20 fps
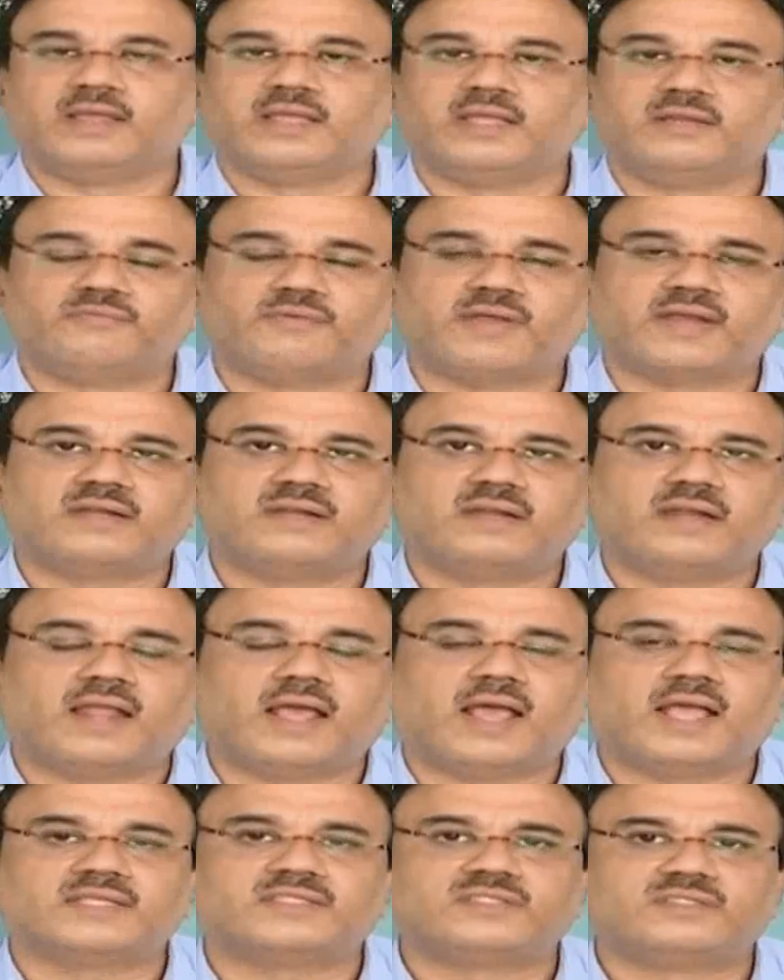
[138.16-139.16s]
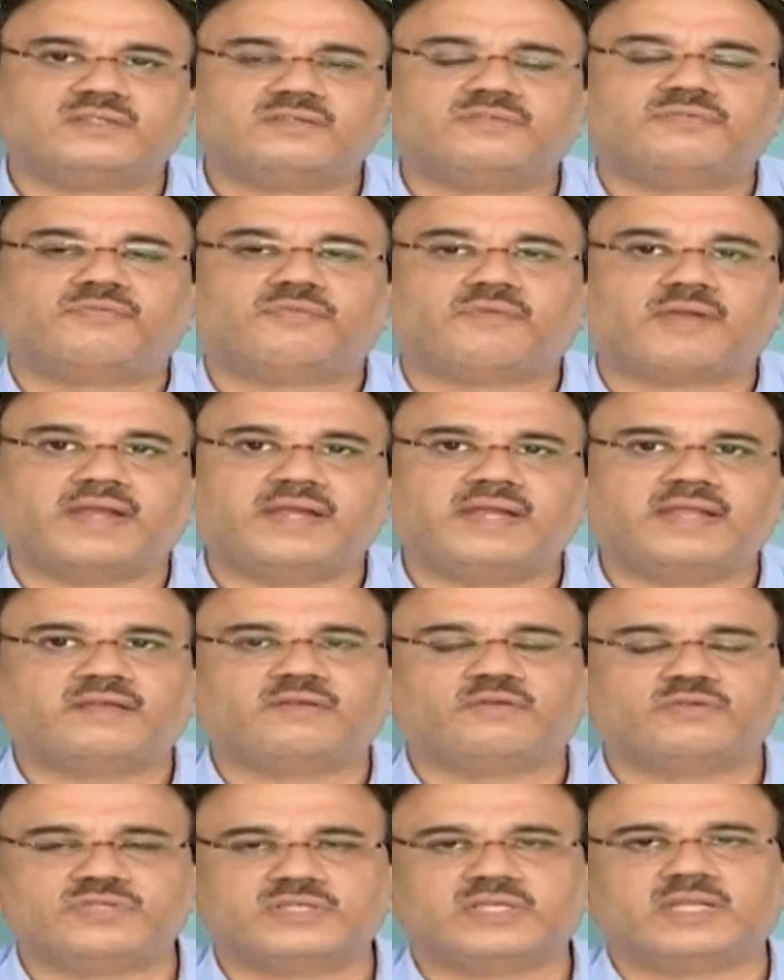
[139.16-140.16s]
ఇన్ఫ్యాక్ట్ లాస్ట్ ఫ్రైడే
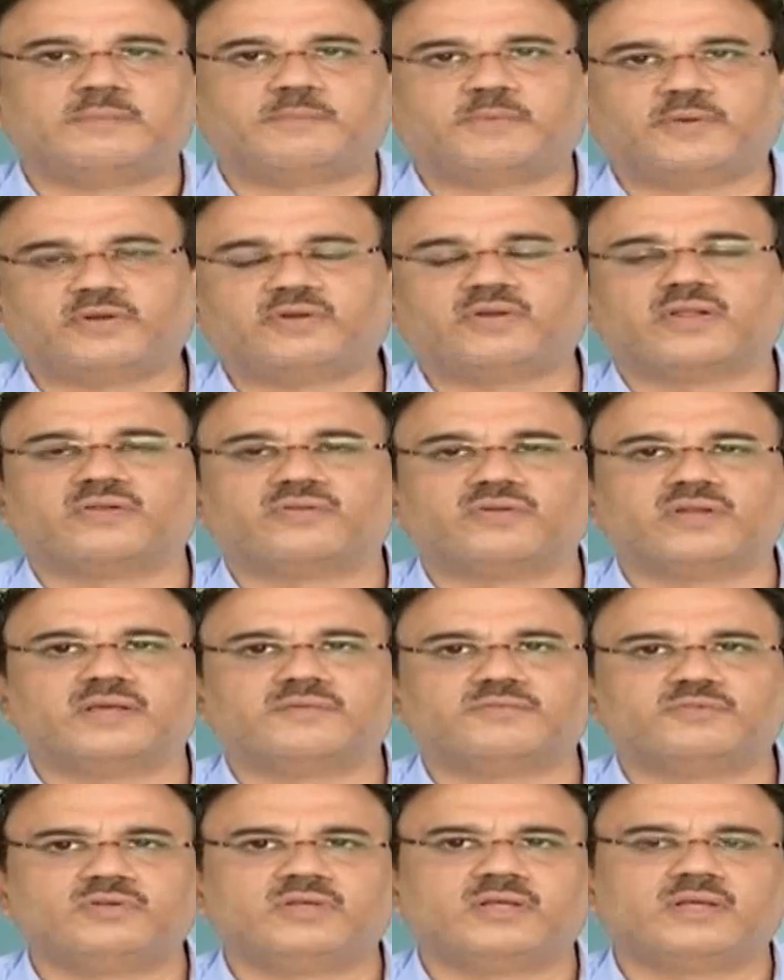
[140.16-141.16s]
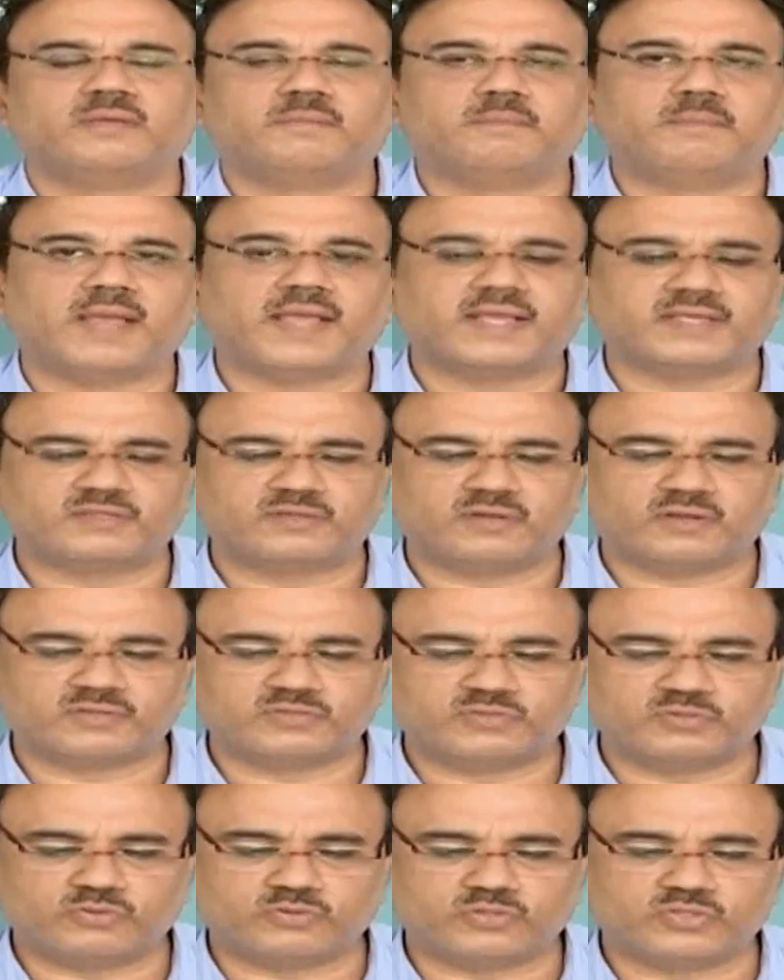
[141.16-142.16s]
క్లోజింగ్ రిపోర్ట్ కూడా అనుకున్నాము బ్యాంక్
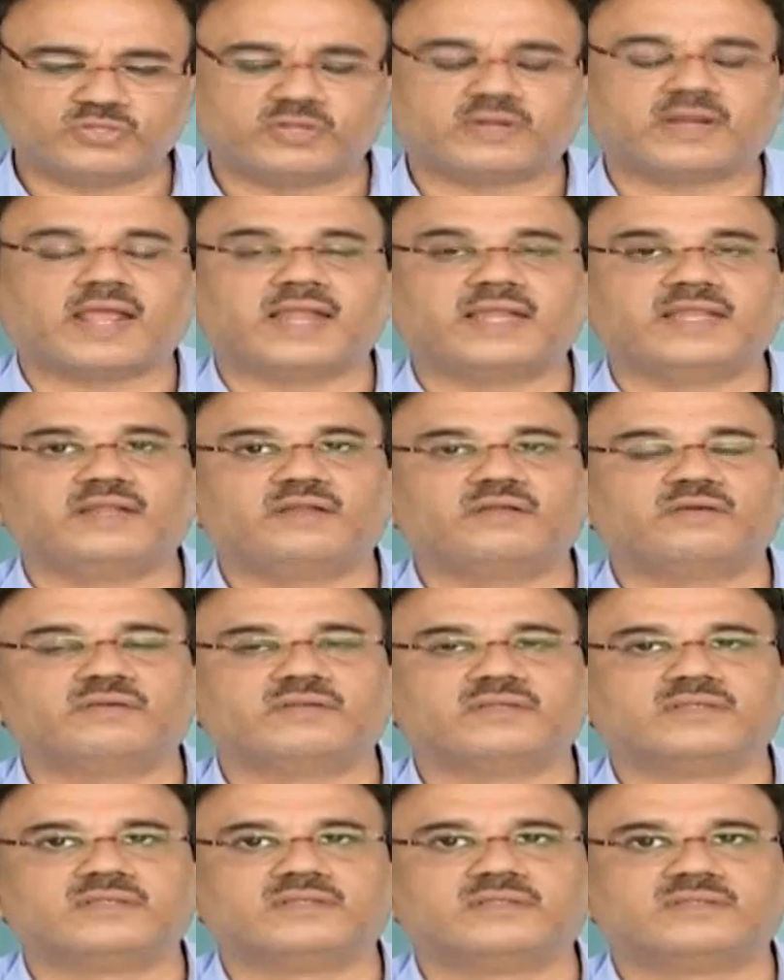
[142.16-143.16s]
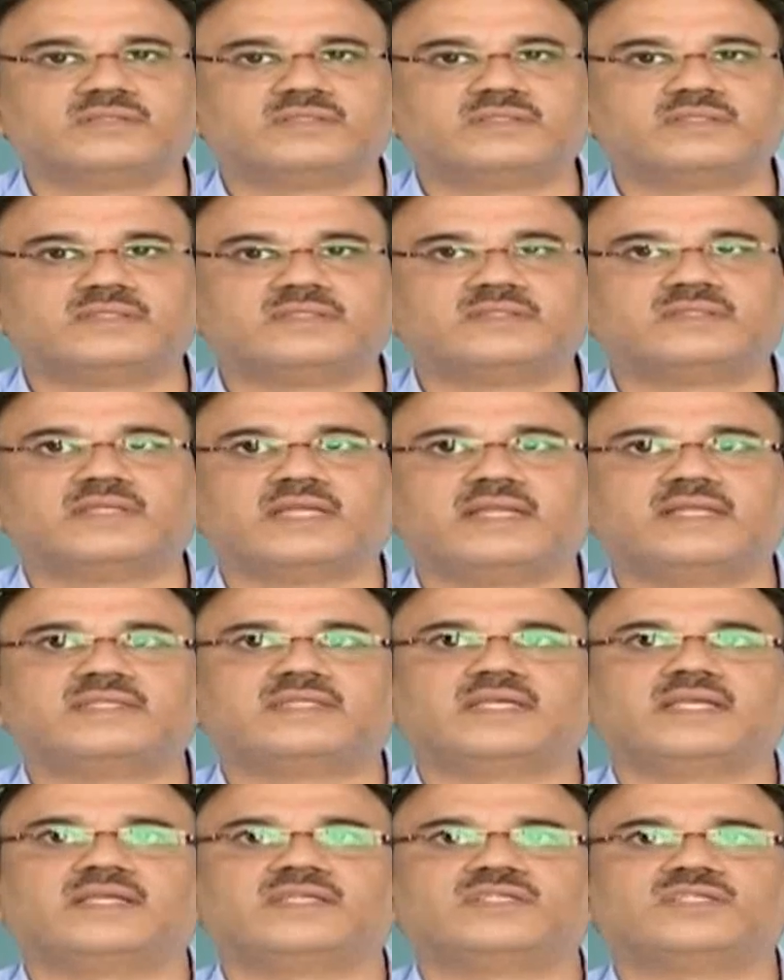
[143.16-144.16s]
స్టాక్స్ కొంచెం ర్యాలీలో సెల్
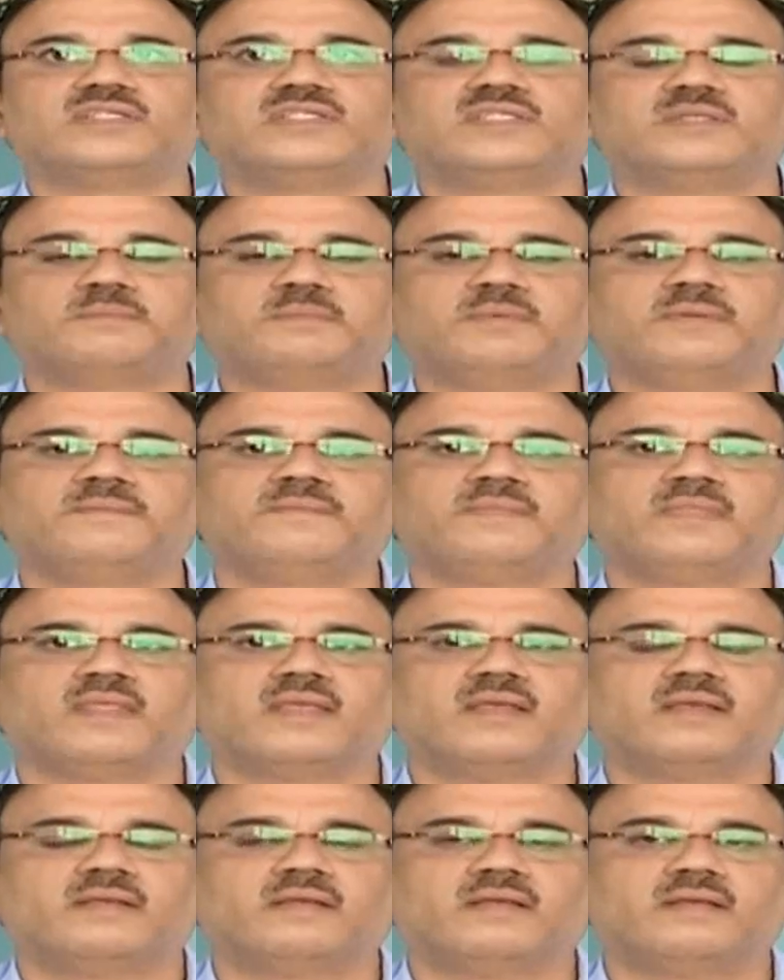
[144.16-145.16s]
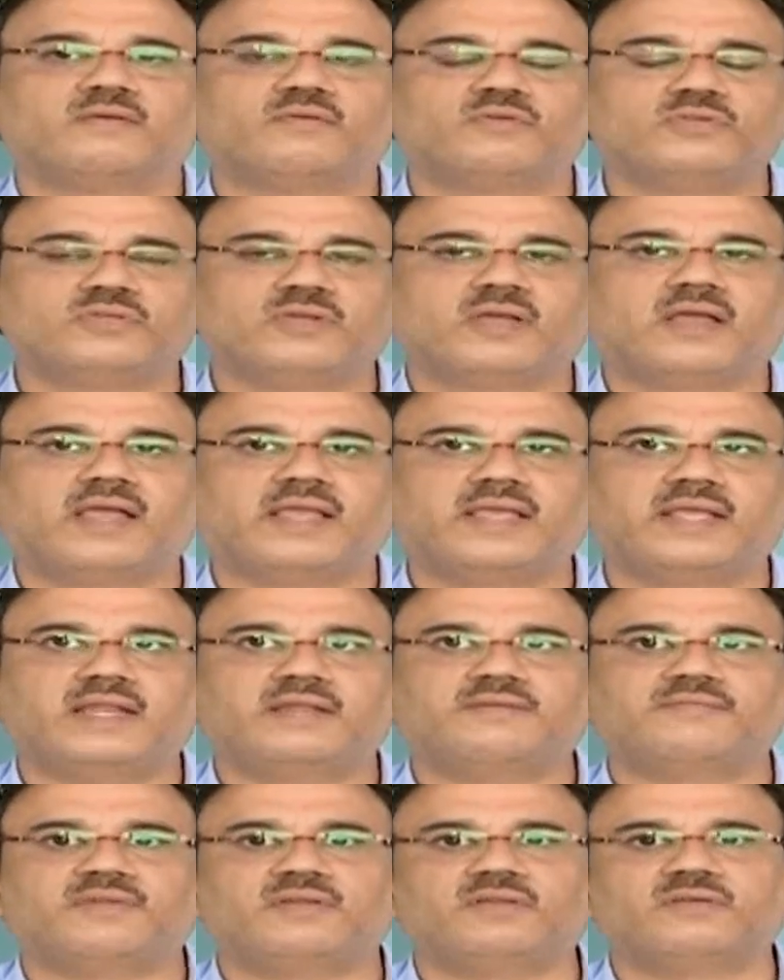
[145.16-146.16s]
చేయొచ్చు అని చెప్పి కొంచెం హైయర్
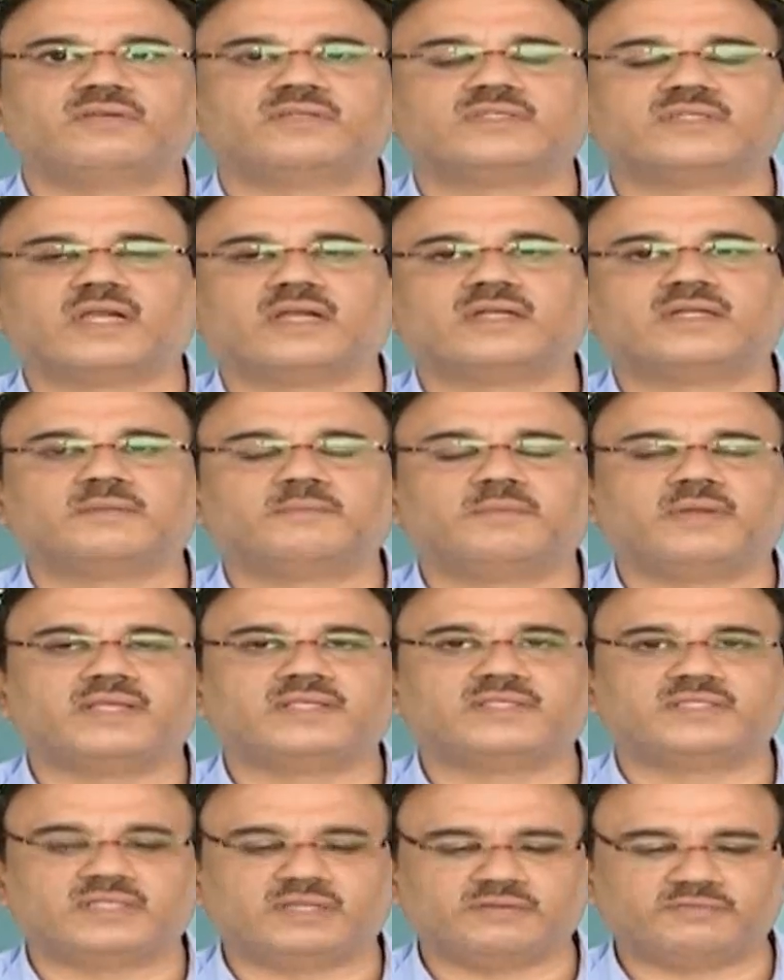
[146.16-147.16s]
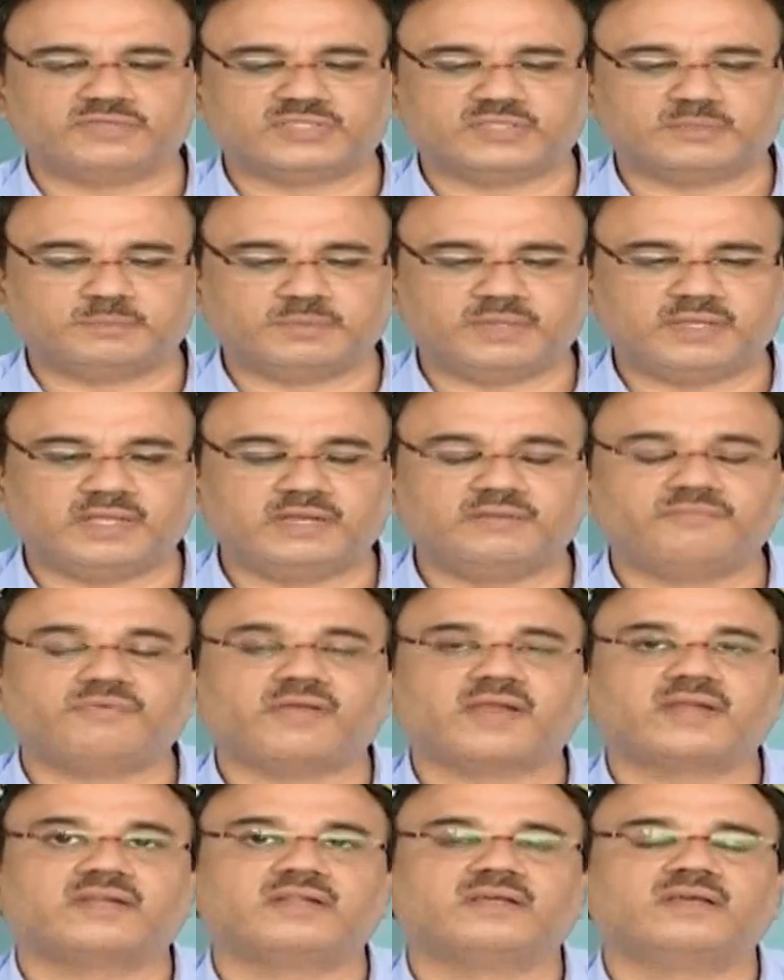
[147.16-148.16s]
లెవెల్లో షార్ట్ టర్మ్లో ఎగ్జిట్ అవ్వచ్చు చెప్పి
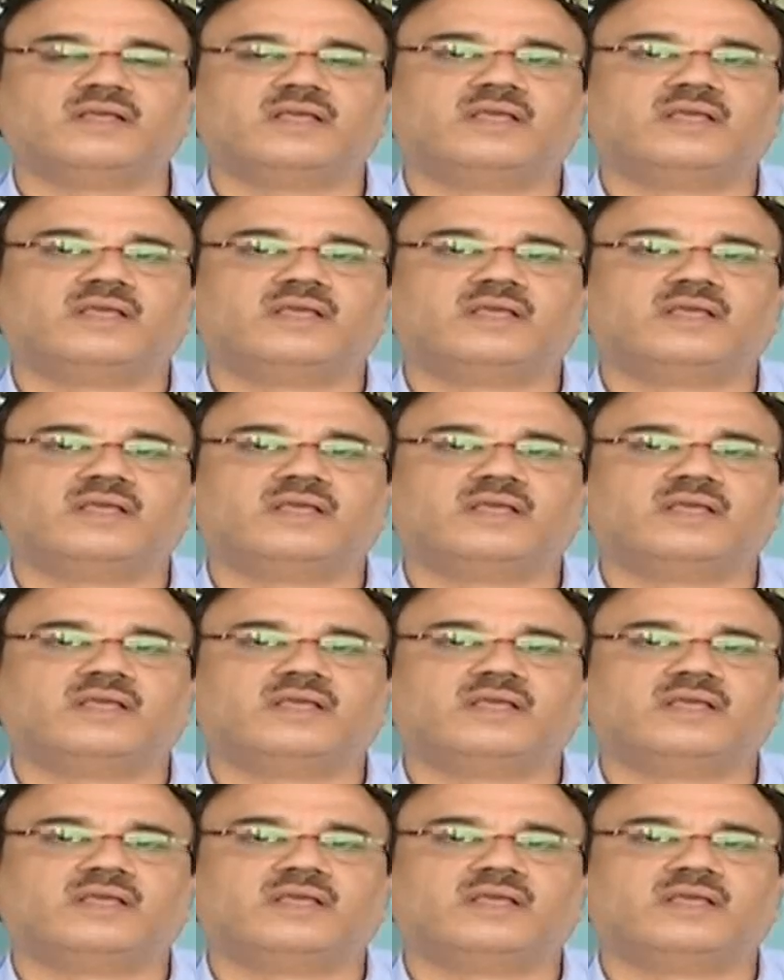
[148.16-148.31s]
ఇన్ఫ్యాక్ట్